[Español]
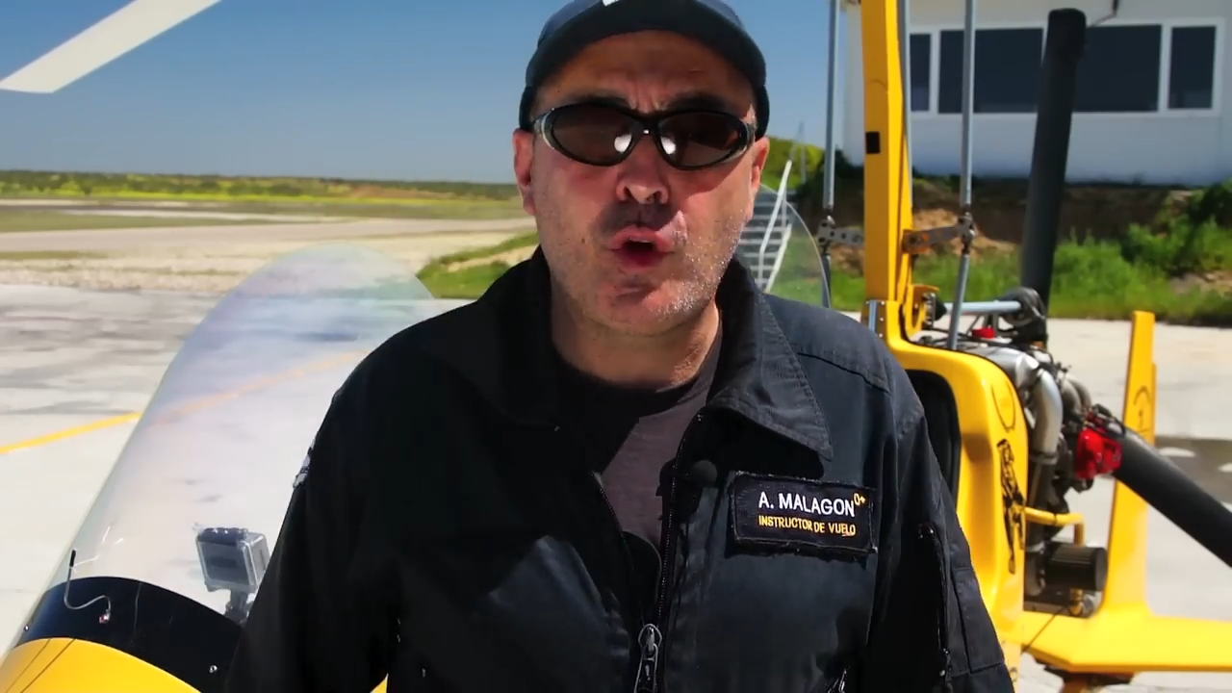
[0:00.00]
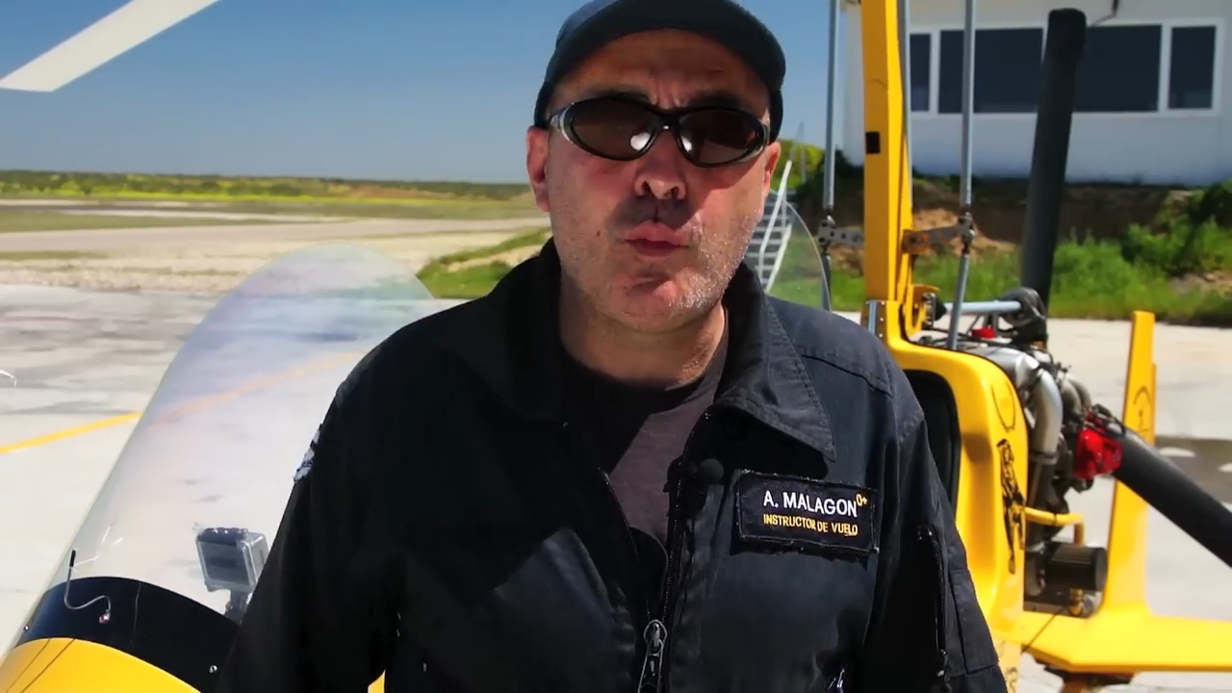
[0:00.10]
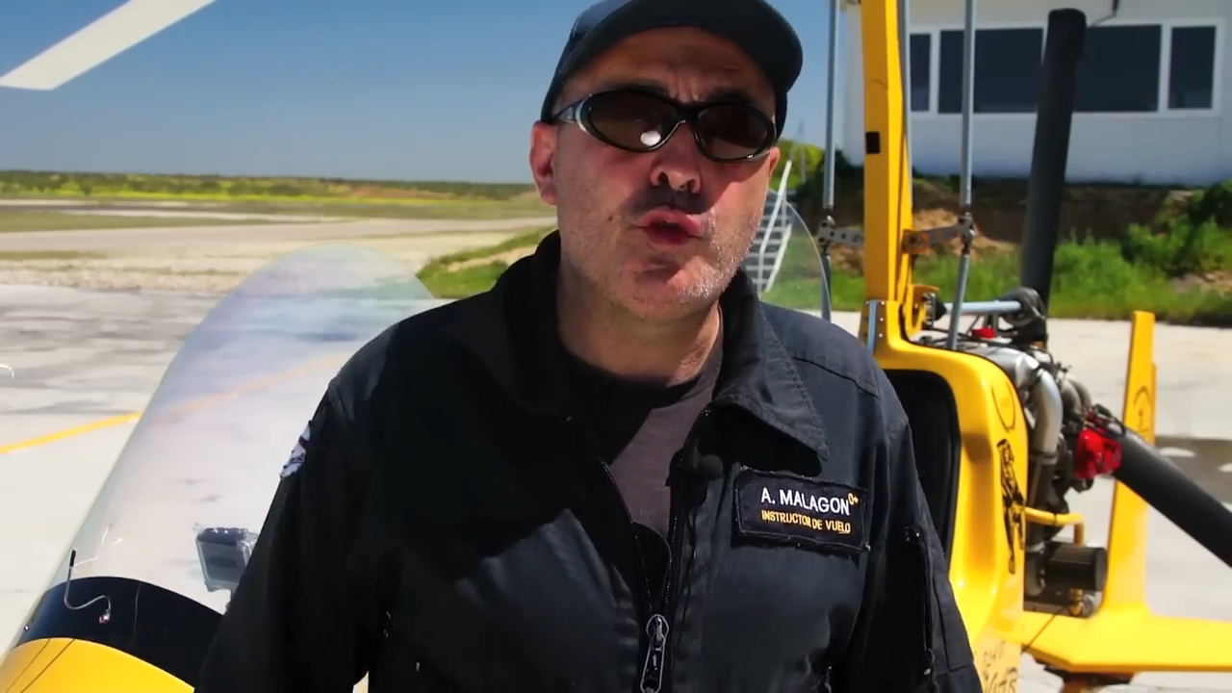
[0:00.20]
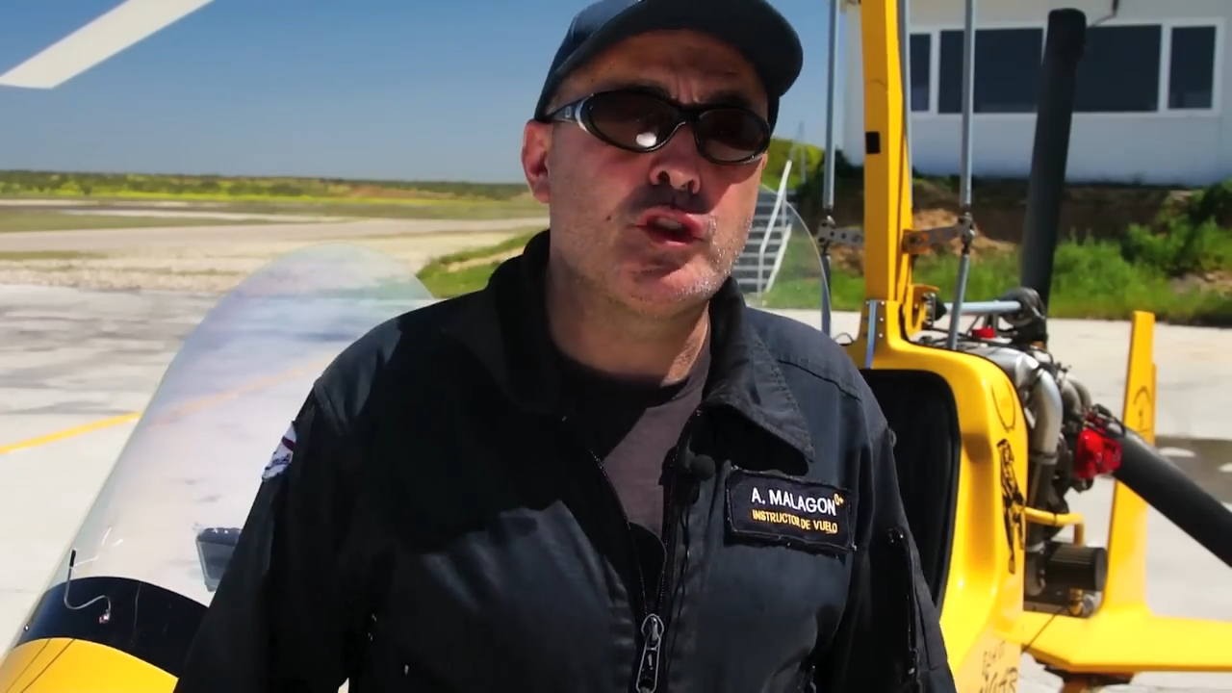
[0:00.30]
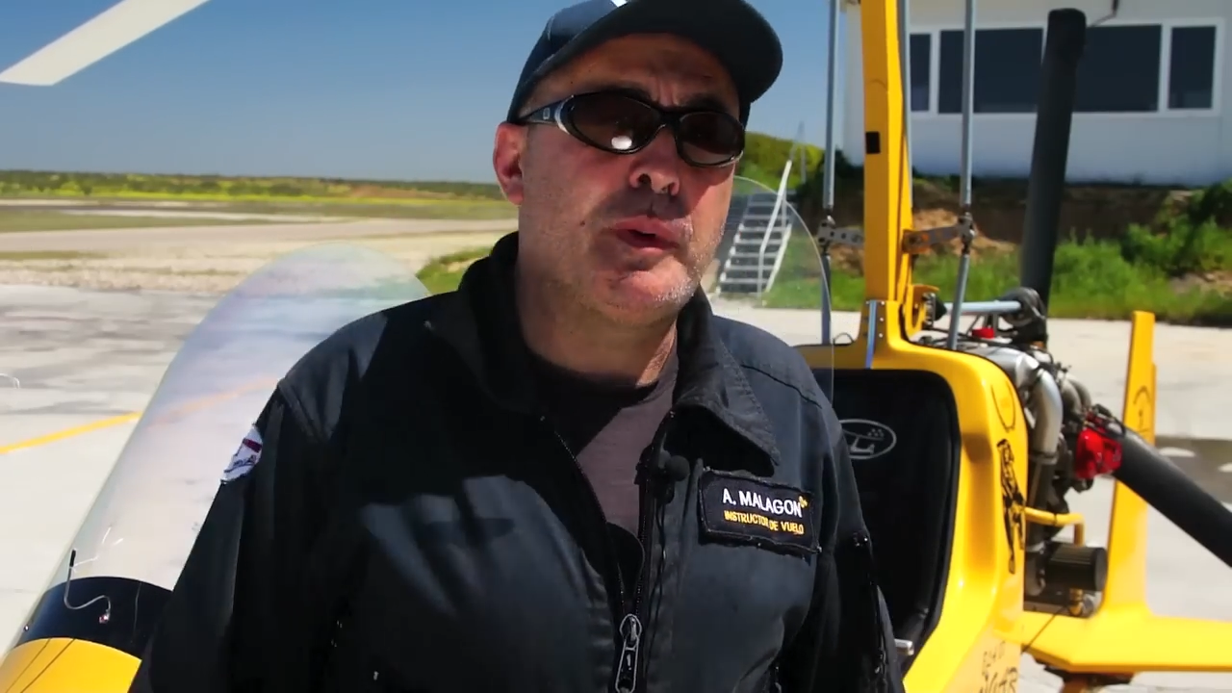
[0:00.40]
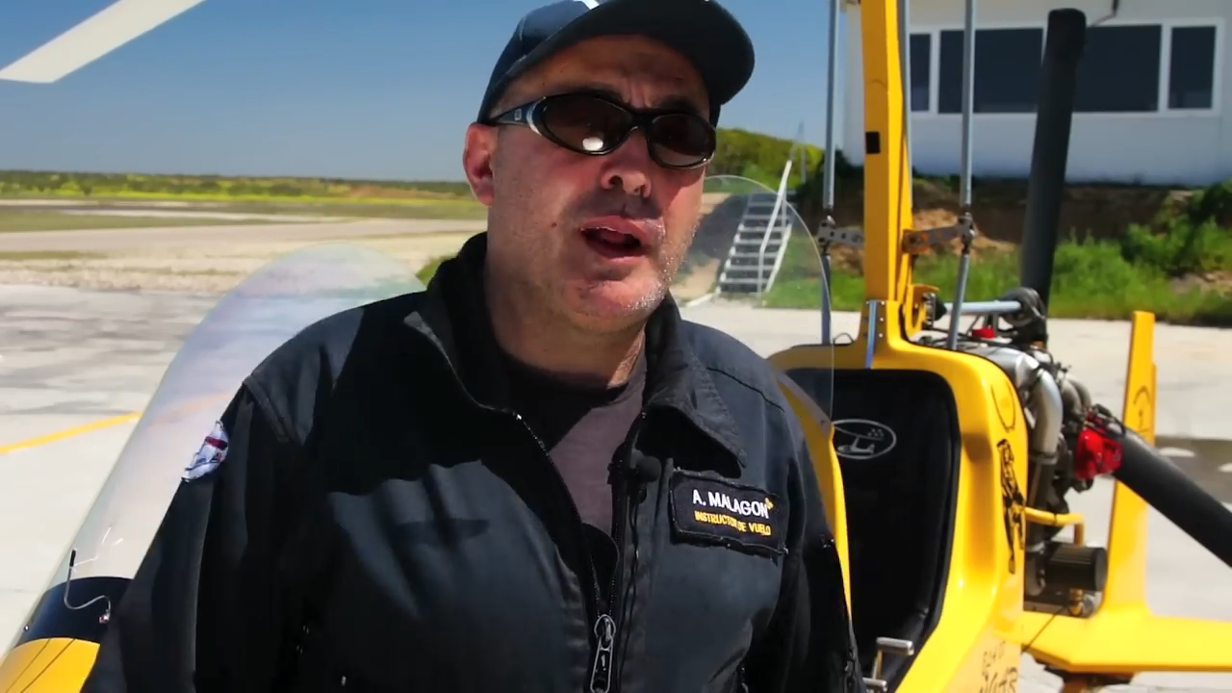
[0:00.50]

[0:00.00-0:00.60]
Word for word: lo que todo el